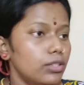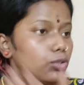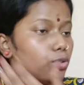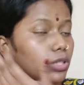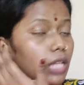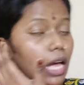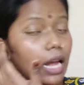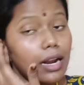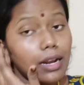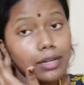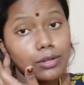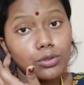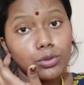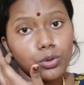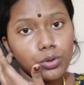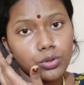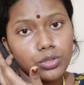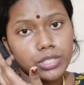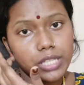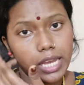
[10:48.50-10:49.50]
তো তারা একটু
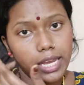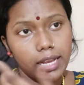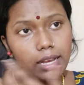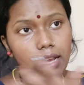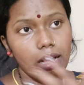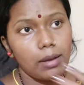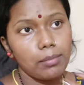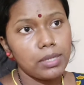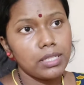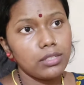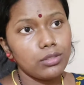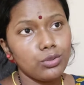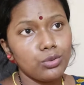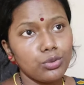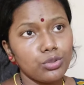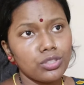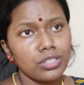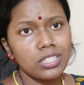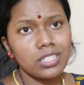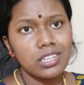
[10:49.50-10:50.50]
অন্য জায়গায় আমাদের
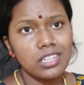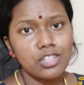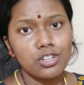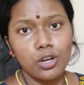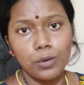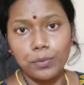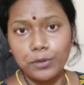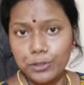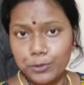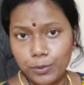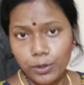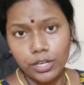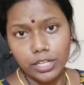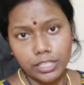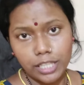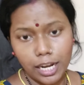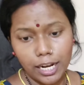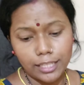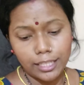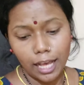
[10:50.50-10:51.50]
দুটো তিনটে স্টপেজ পরে
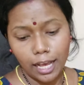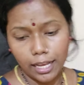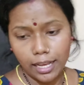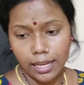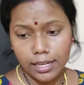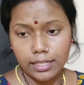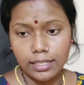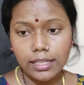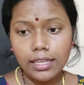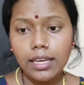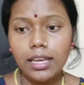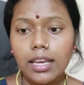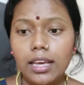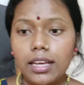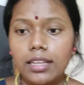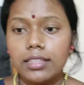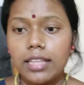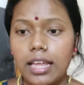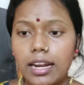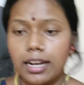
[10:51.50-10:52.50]
তারা থাকে আর কি
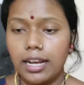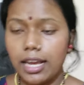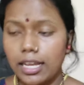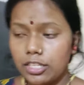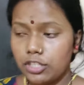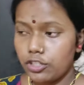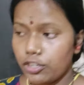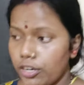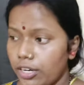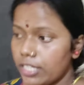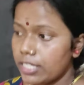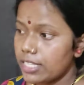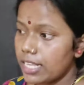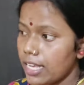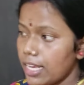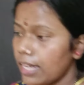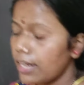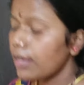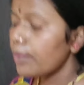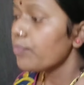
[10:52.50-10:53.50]
তারা কাজ করে
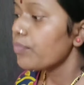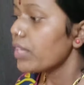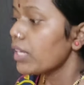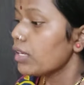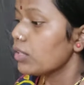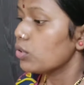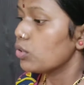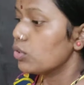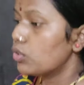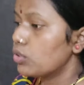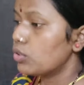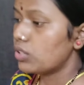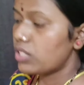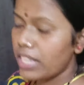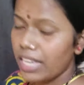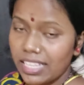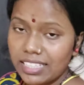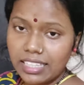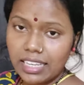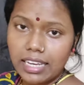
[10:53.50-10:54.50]
সেইখানে তো
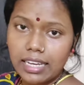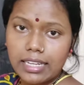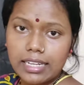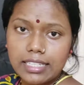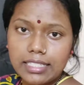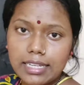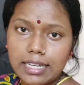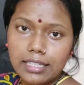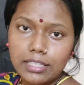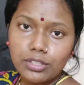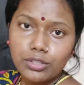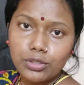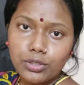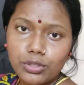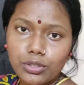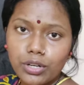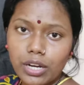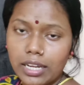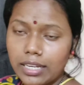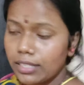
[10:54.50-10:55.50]
সেখান থেকে এনেছে আর কি তো
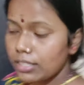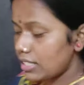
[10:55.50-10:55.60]
ওখানে